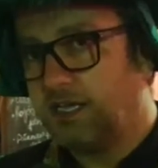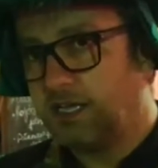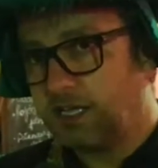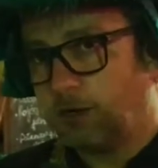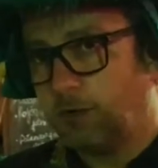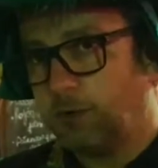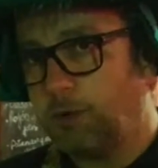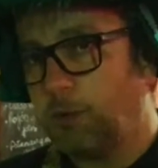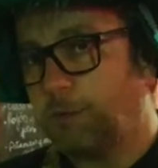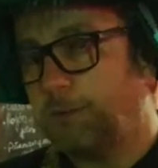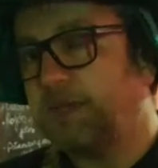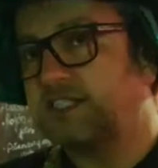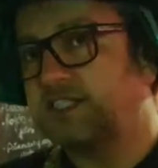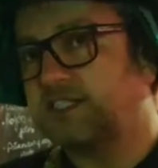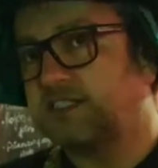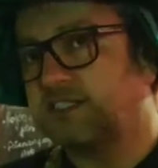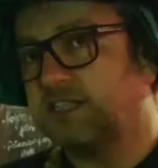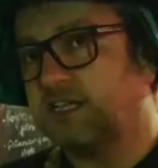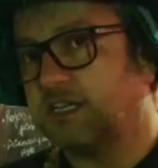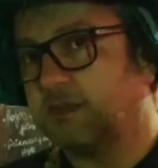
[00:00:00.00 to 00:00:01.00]
Eu, eu
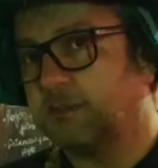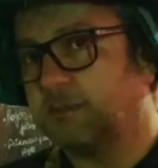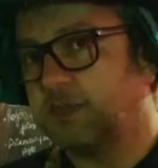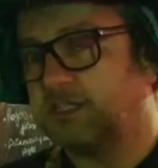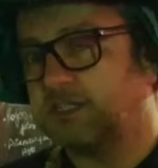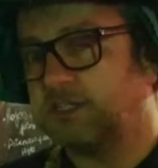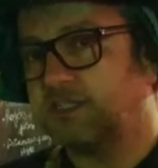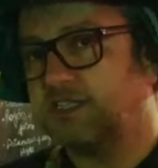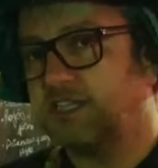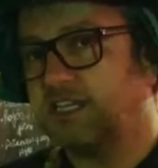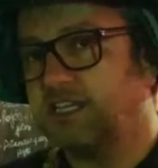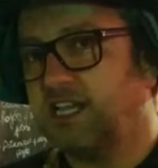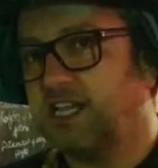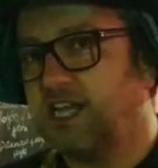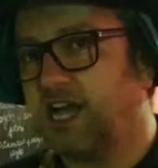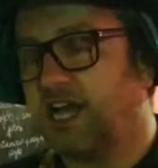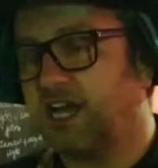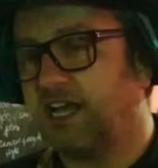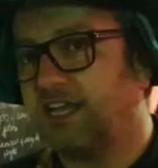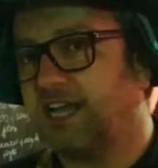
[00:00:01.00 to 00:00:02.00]
penso que sim, penso que sim,
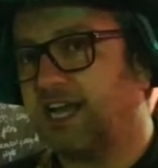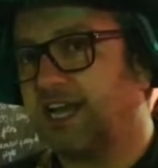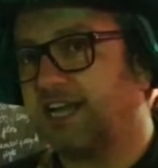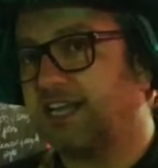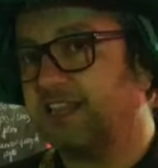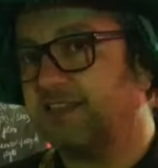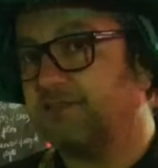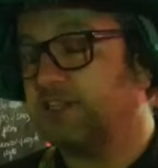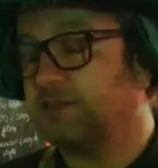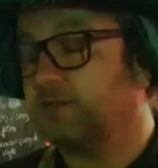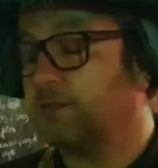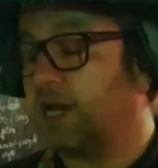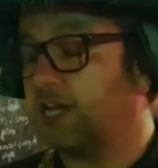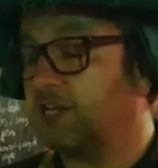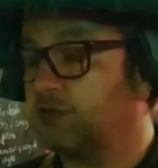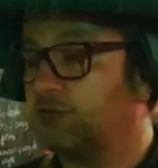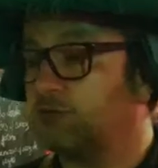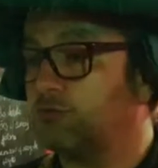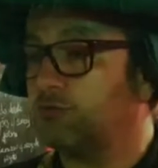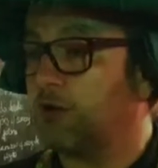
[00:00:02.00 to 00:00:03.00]
e há, e há cada vez
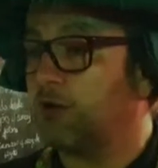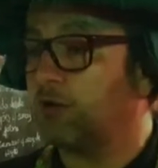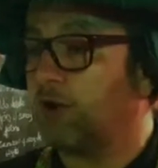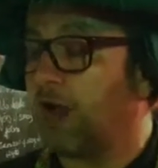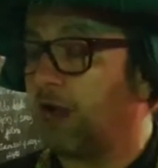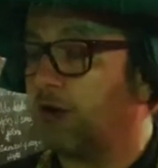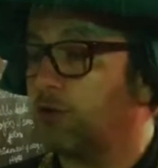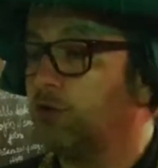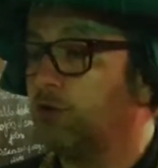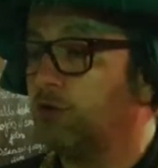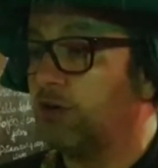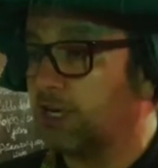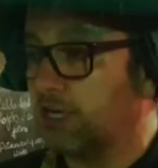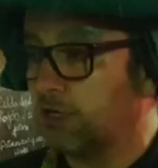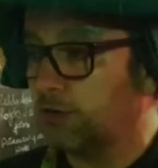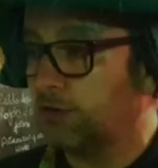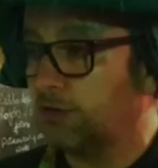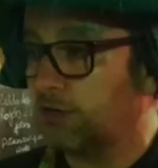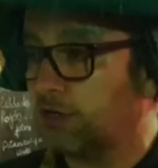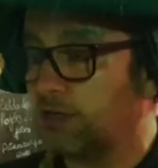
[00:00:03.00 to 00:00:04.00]
mais um, um algum
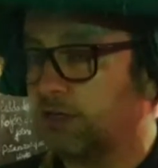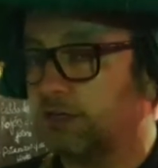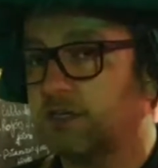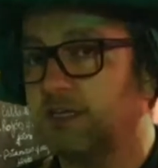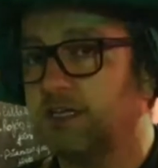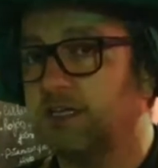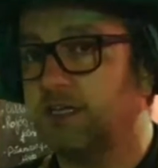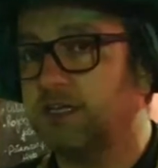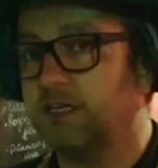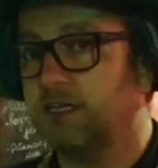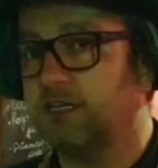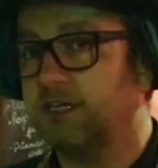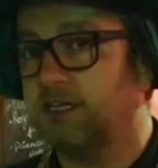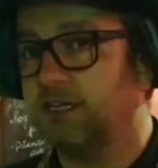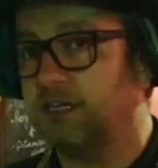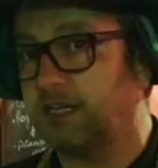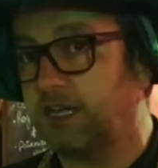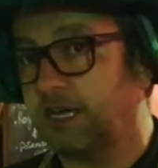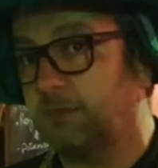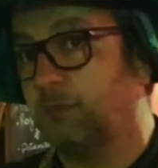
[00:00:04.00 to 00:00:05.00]
rigor eh,
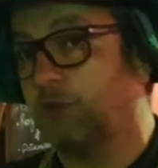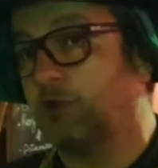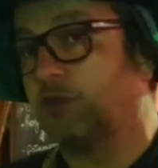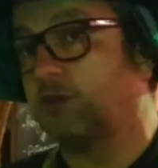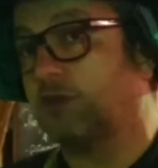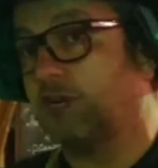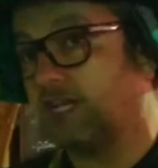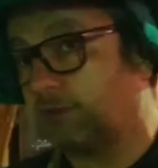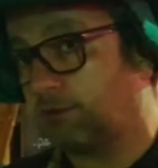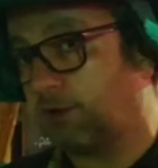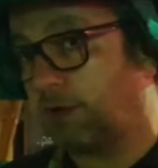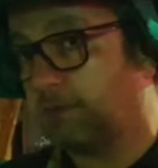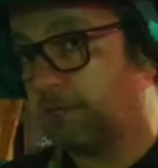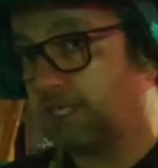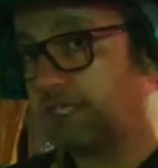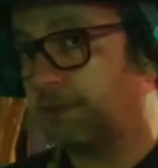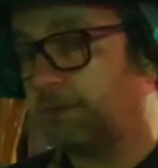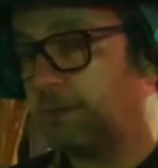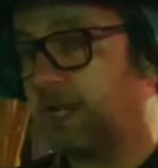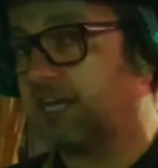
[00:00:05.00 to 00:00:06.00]
e remonto
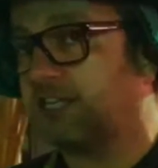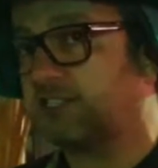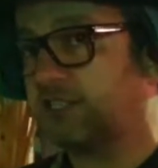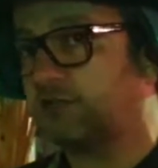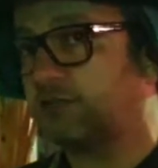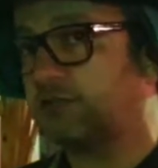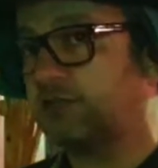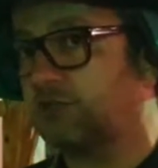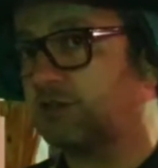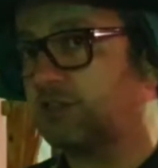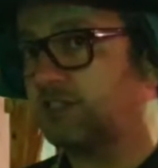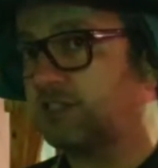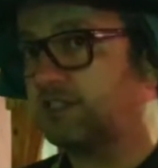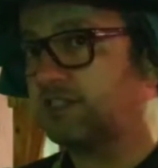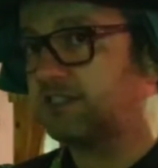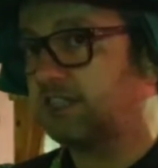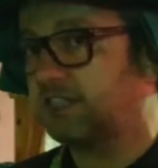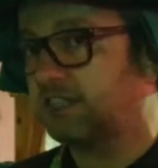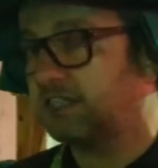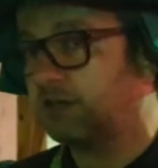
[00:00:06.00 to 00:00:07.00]
naturalmente também às associações
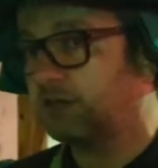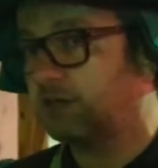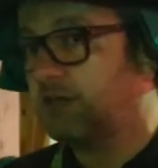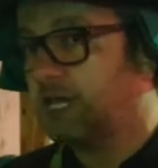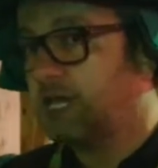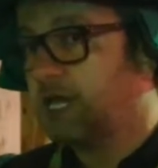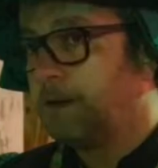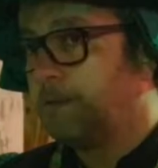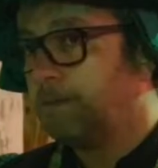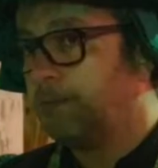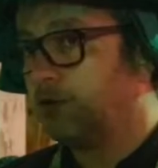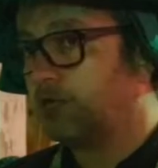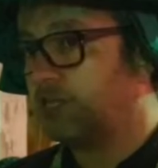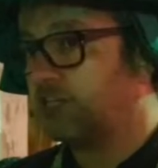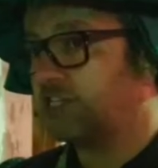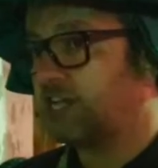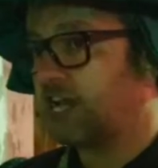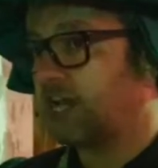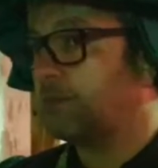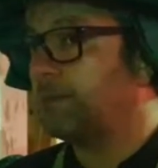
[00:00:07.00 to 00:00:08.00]
nesse sentido,
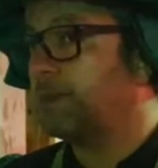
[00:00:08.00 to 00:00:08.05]
porque já